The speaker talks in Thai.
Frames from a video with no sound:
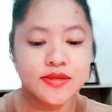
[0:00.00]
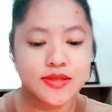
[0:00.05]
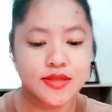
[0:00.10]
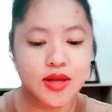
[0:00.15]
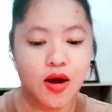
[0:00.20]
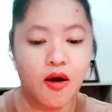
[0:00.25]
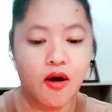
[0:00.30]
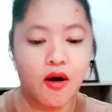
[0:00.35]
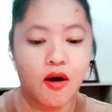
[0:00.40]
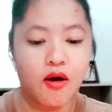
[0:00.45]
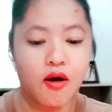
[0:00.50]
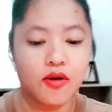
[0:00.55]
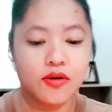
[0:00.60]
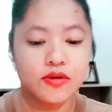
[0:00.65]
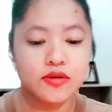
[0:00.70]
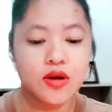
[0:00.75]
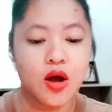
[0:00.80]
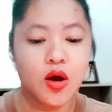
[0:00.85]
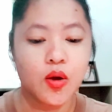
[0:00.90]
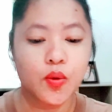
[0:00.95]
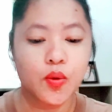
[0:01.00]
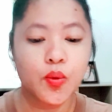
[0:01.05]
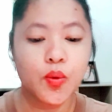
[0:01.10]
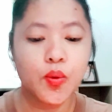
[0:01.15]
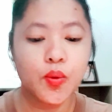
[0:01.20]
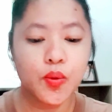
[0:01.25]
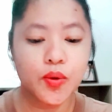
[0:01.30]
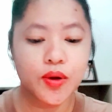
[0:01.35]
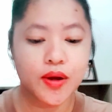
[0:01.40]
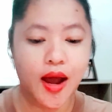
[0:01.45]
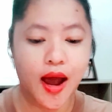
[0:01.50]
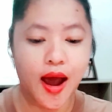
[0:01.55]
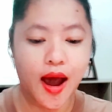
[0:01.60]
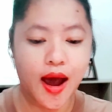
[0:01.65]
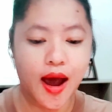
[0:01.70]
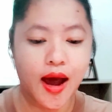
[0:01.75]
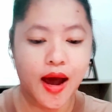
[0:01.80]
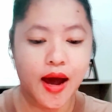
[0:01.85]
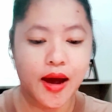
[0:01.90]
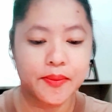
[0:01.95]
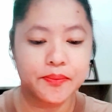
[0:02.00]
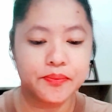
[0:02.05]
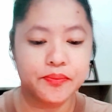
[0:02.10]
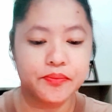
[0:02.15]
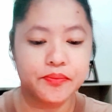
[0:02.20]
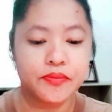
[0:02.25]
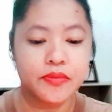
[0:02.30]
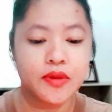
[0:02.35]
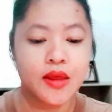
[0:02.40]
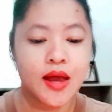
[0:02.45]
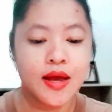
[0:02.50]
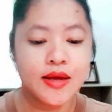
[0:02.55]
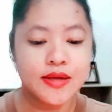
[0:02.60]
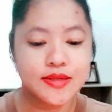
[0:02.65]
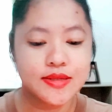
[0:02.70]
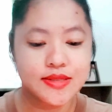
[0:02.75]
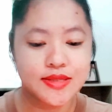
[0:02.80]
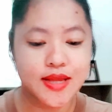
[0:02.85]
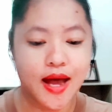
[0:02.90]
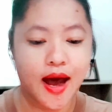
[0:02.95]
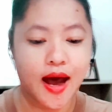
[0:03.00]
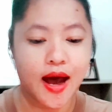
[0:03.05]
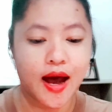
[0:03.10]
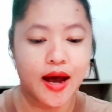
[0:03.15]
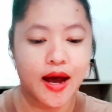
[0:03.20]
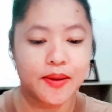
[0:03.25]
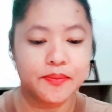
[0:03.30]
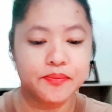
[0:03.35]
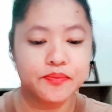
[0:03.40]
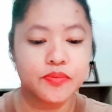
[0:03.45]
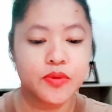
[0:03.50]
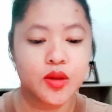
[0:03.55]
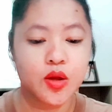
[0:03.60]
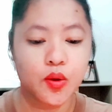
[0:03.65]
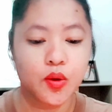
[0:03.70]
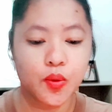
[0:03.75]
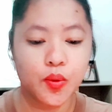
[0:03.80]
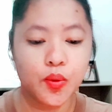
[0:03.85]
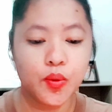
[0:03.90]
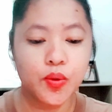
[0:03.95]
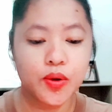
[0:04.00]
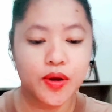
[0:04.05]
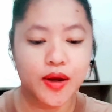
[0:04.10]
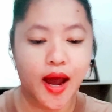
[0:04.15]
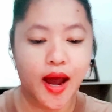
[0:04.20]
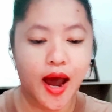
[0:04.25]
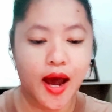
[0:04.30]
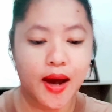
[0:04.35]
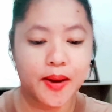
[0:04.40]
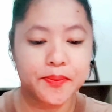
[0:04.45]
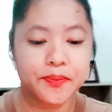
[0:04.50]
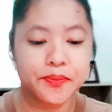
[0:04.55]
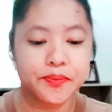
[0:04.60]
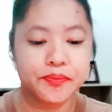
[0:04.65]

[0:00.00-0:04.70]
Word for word: 2. คู่กาม 3. คู่กรรม